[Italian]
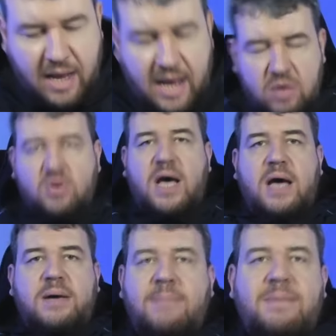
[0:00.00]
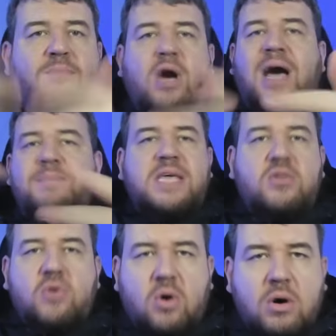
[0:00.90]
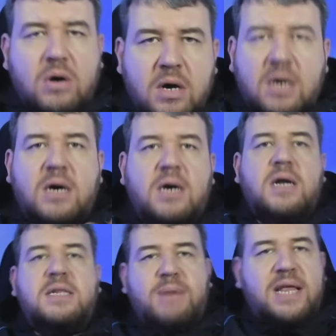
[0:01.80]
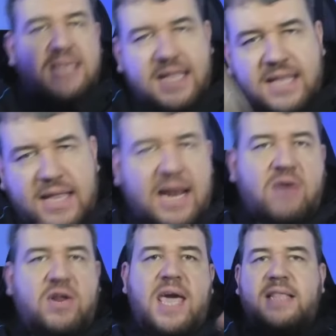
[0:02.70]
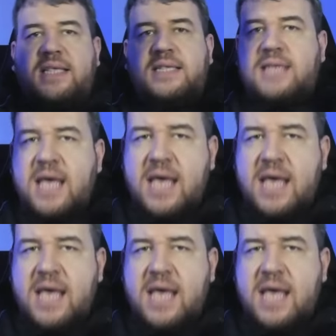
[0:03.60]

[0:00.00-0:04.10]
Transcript: Allora, abbiamo capito uh, il presidente De Laurentiis,